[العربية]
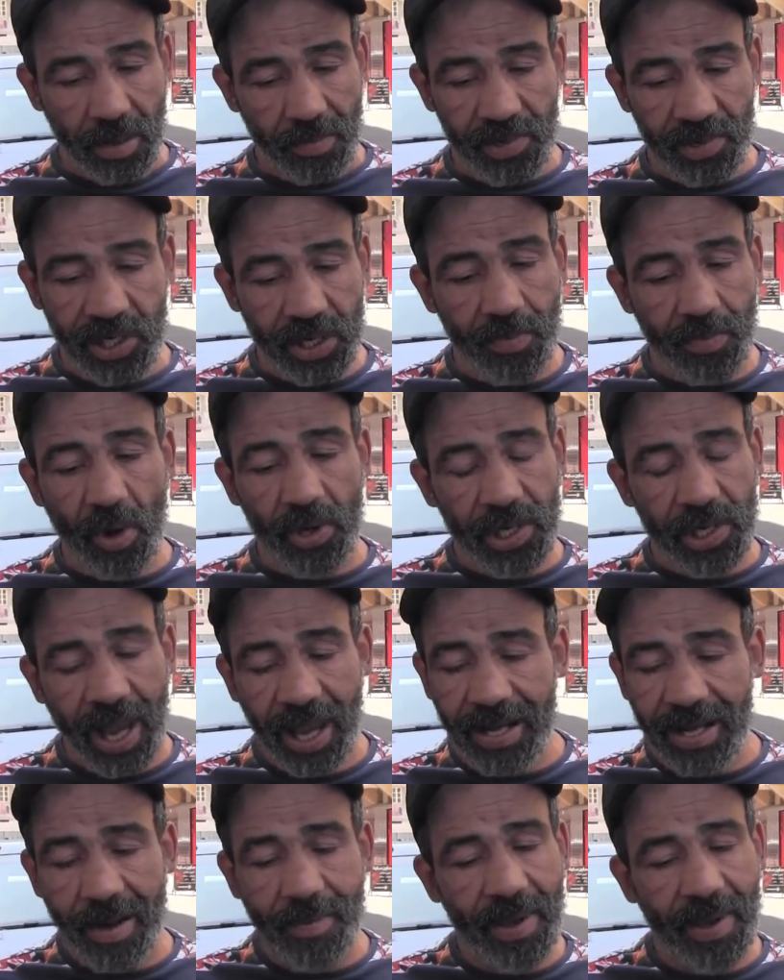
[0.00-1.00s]
ماشي مقتل
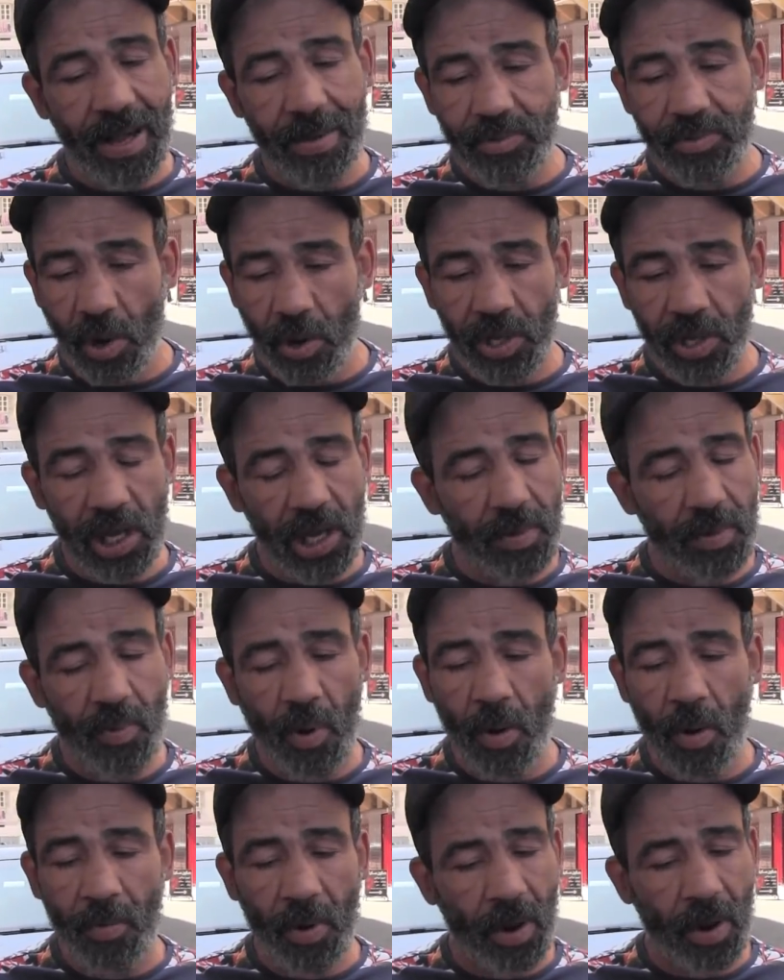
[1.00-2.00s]
حنا بغينا نبداو
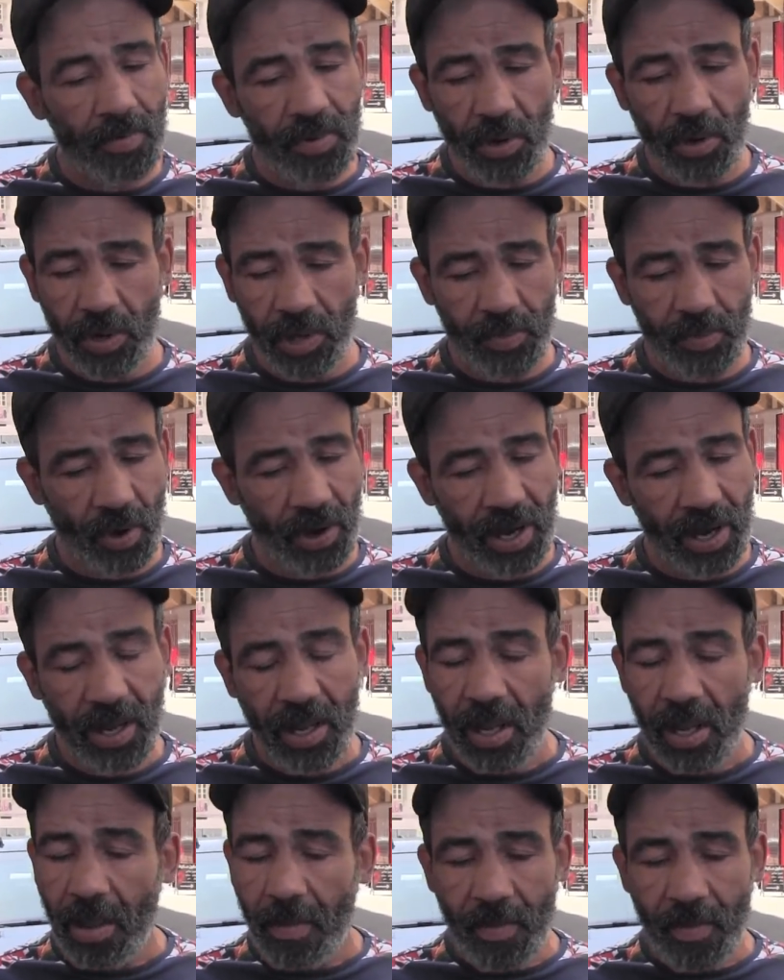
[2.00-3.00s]
نكذبوه بغينا نبداو نكذبو
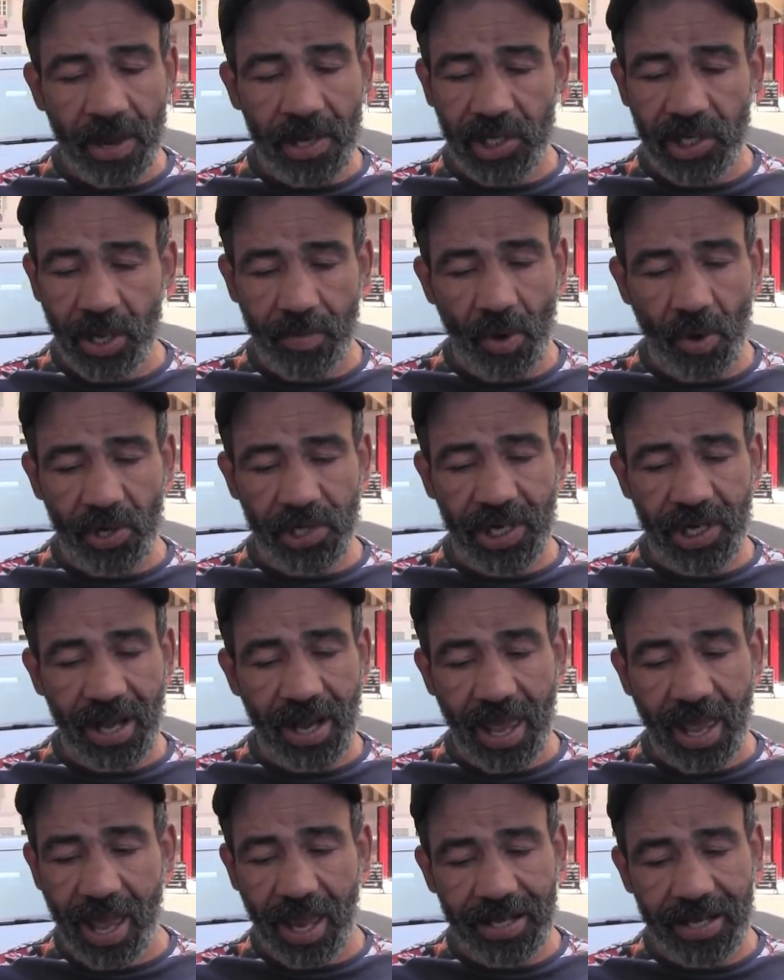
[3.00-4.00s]
ماشي
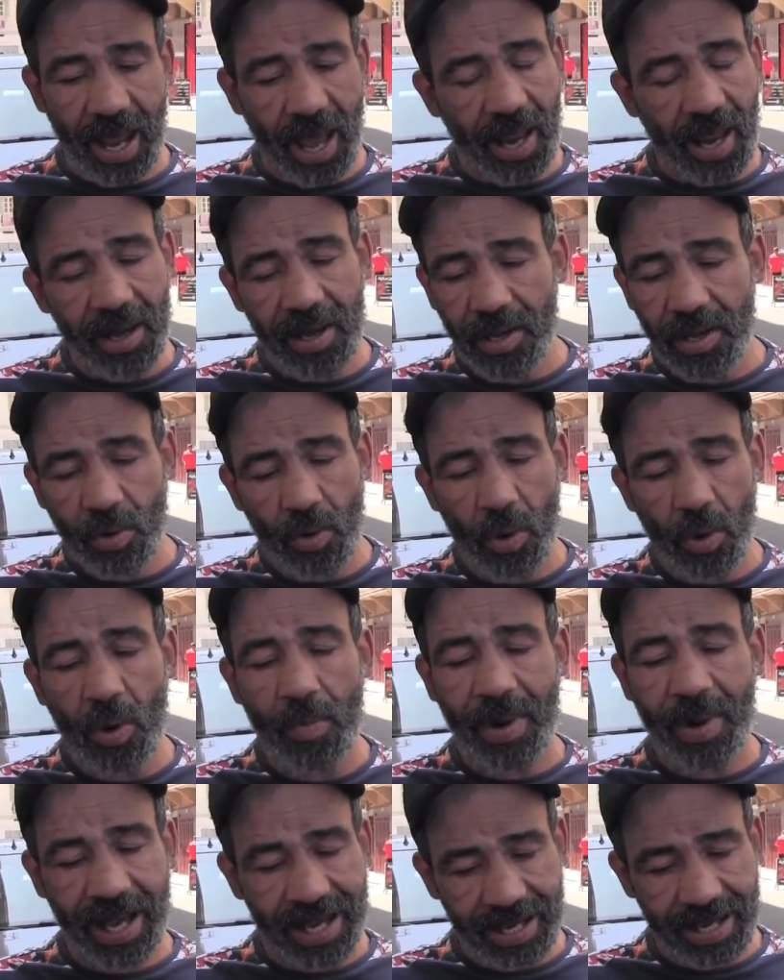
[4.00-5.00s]
مقتل هذا نقولوا
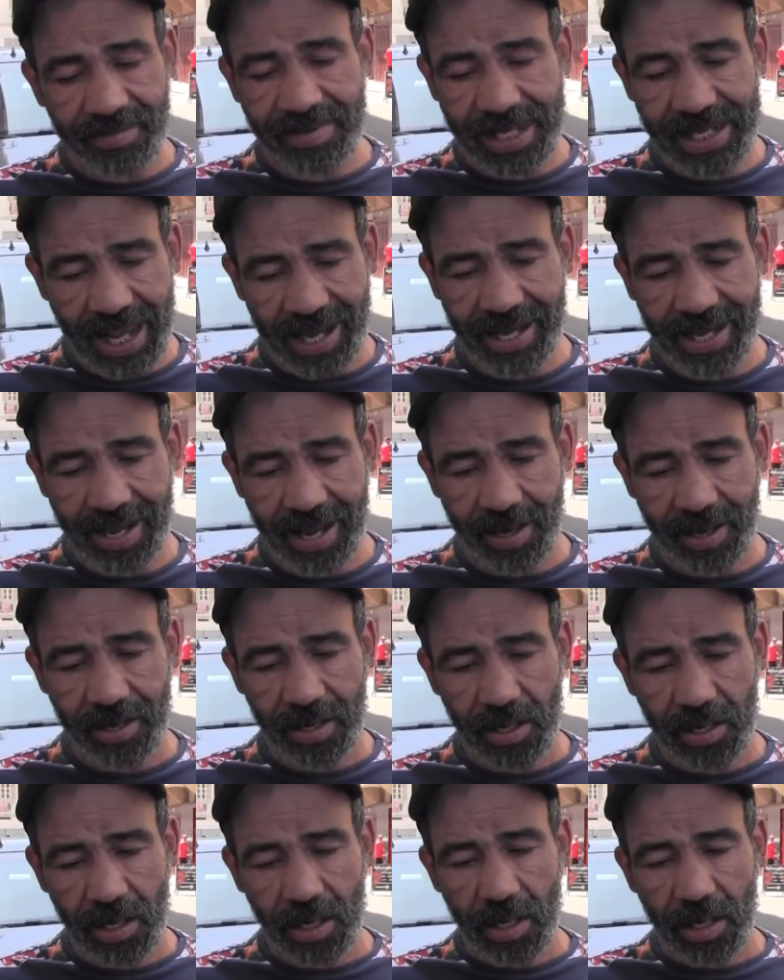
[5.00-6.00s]
مريض نفسانيا
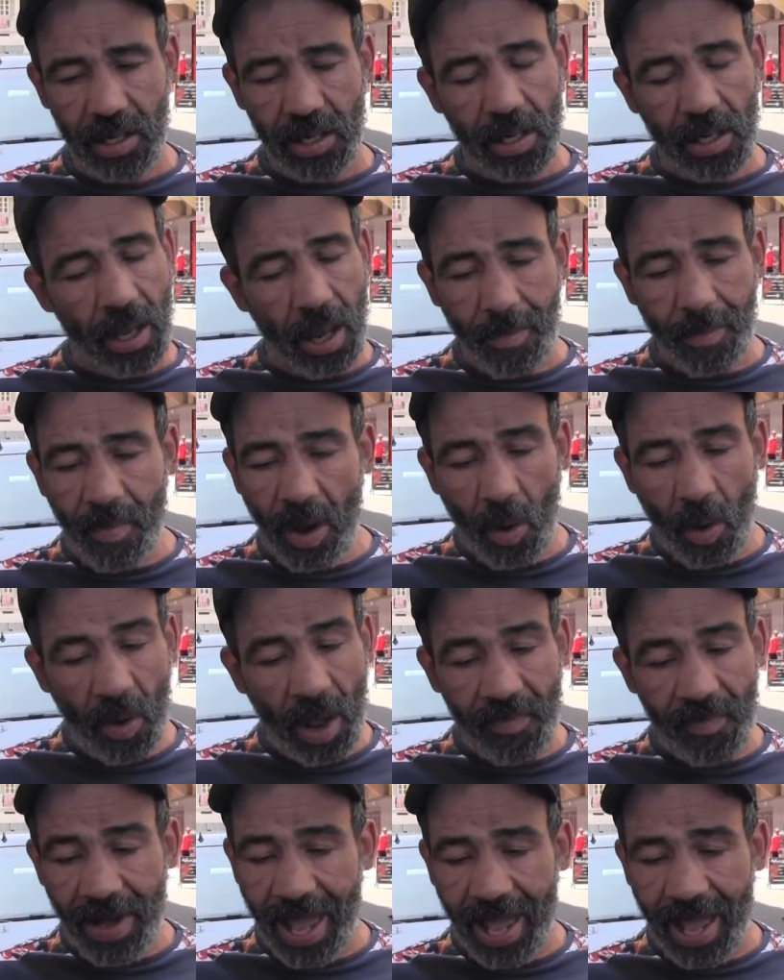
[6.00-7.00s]
اما
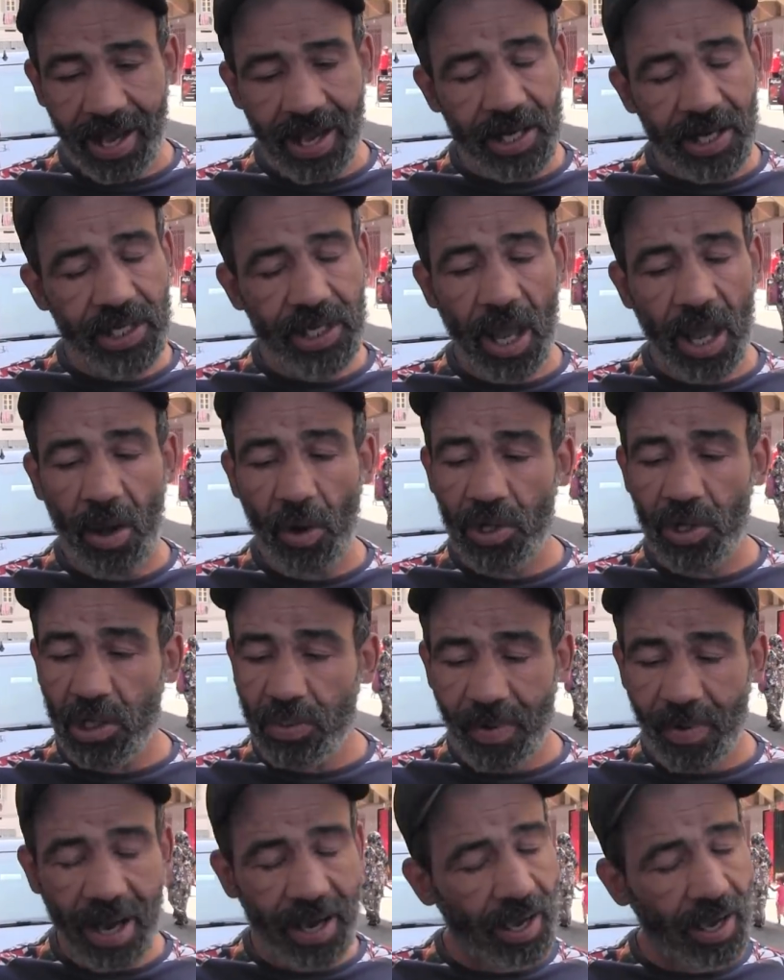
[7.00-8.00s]
هو في الحاله تاعو
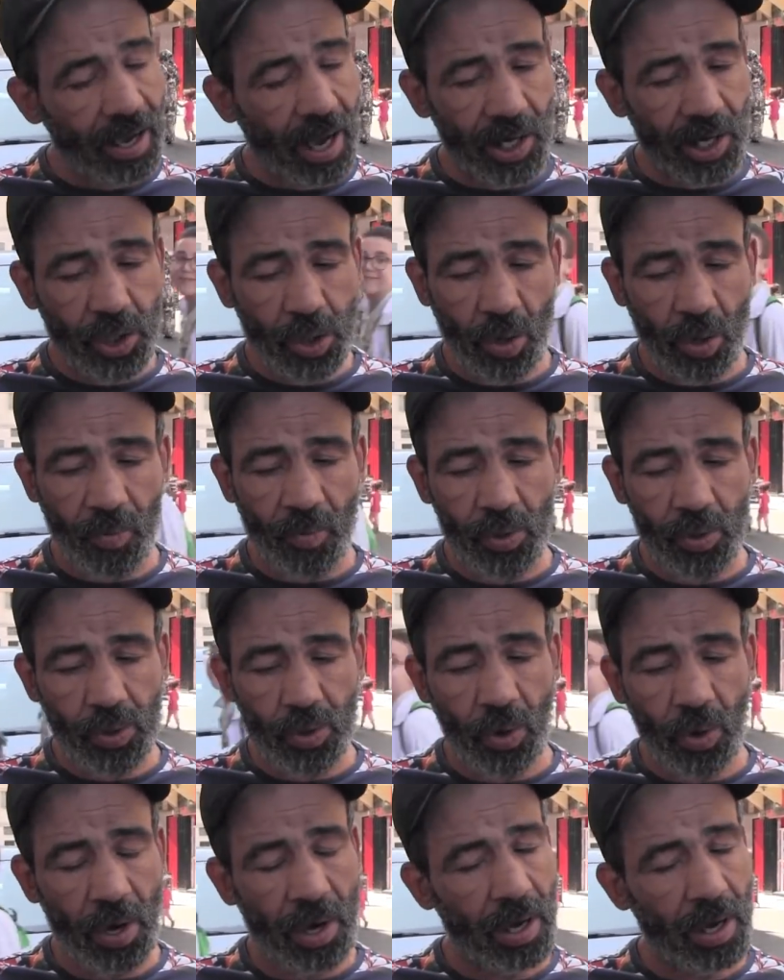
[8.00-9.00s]
تبارك الله تشوفو
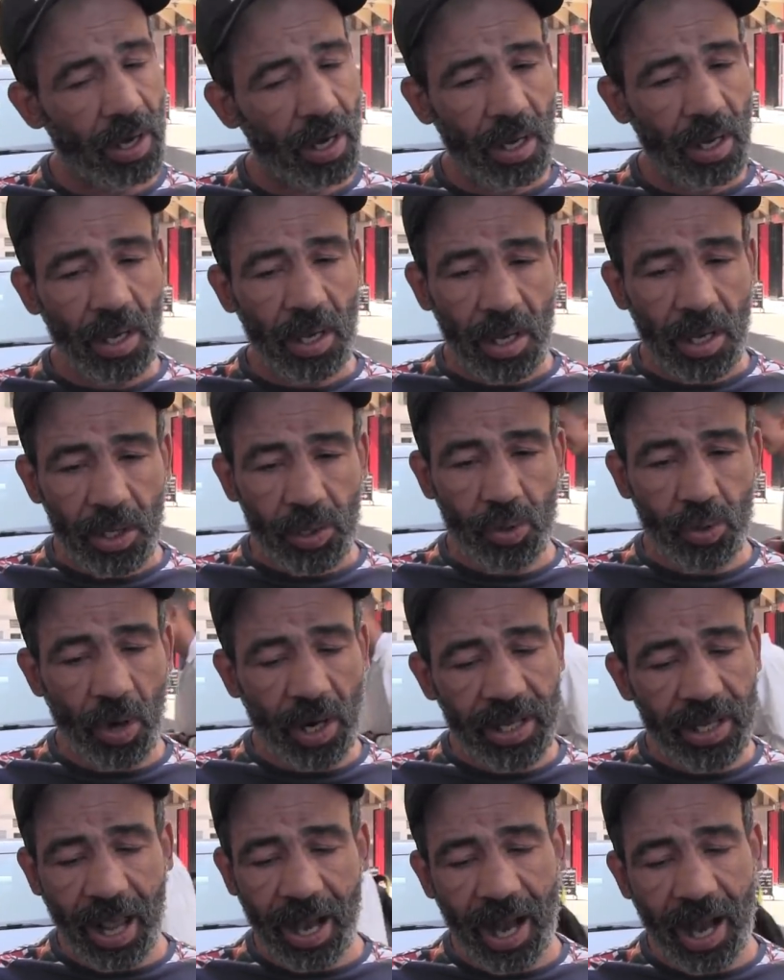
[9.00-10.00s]
تقول تقول
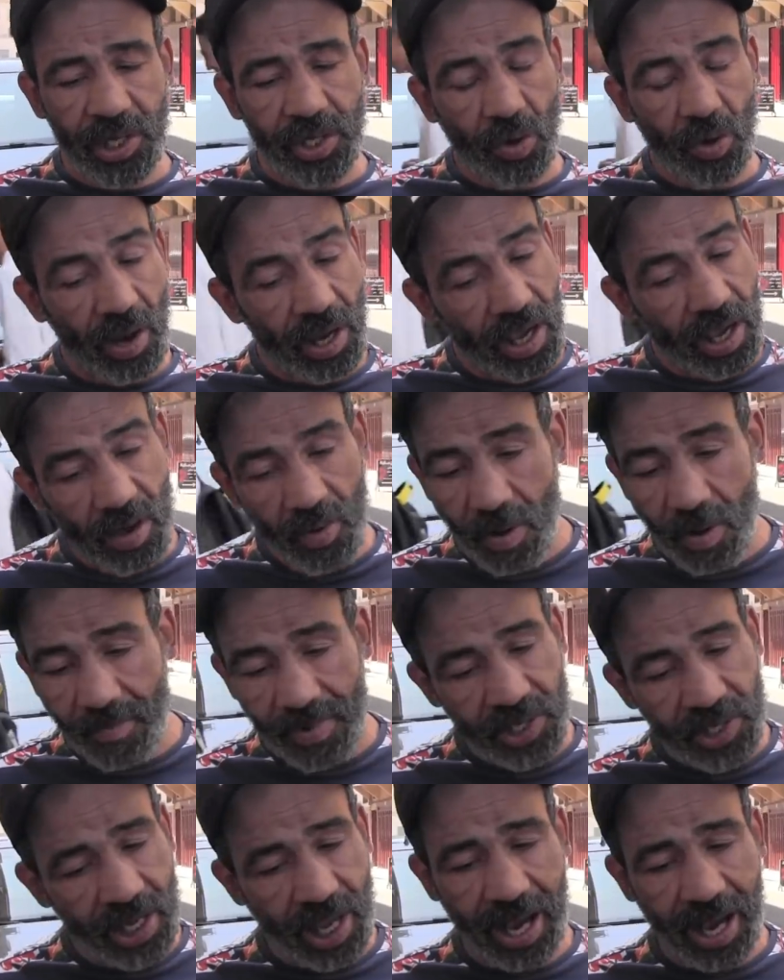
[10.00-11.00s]
هذا راجل ولكن هو
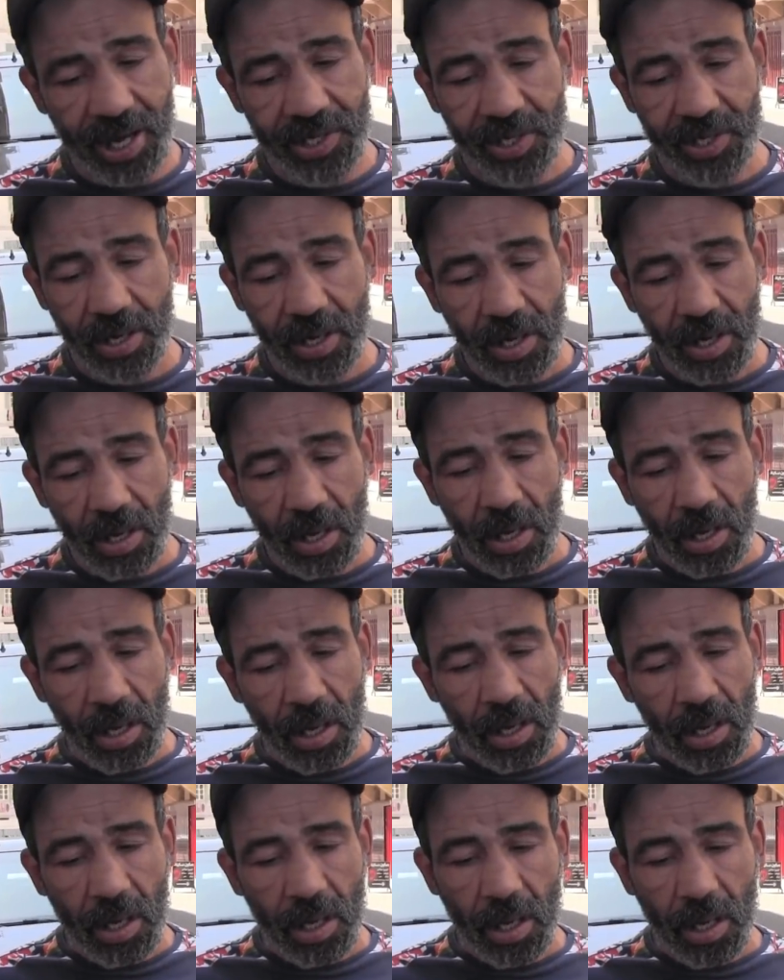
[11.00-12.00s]
ماشي راجل
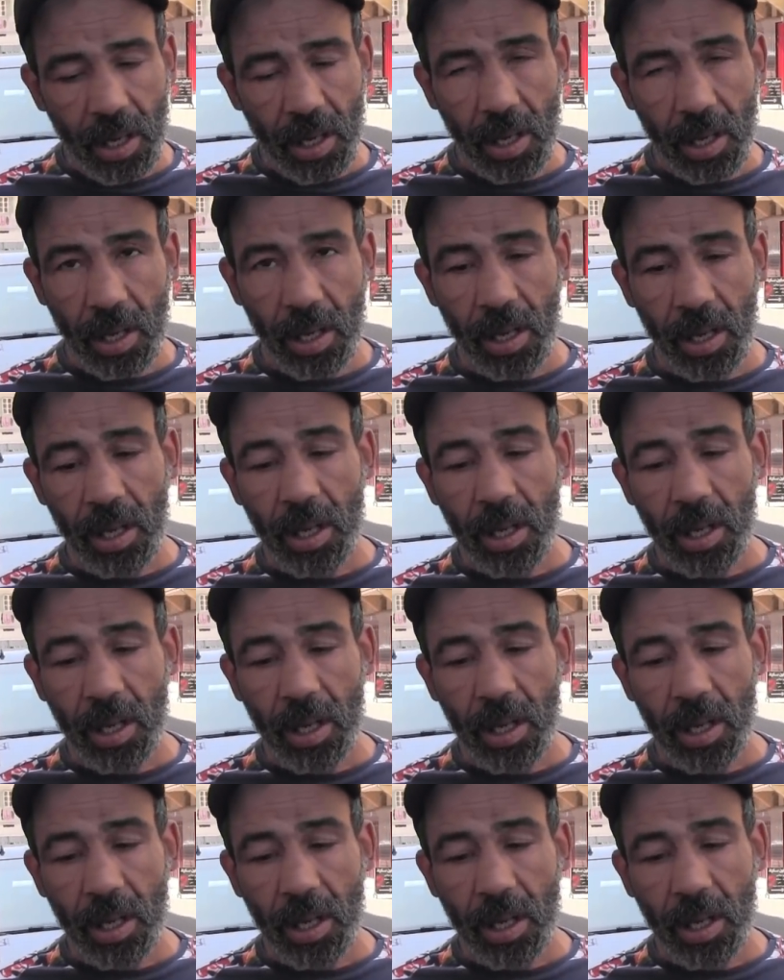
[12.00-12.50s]
هو مدمن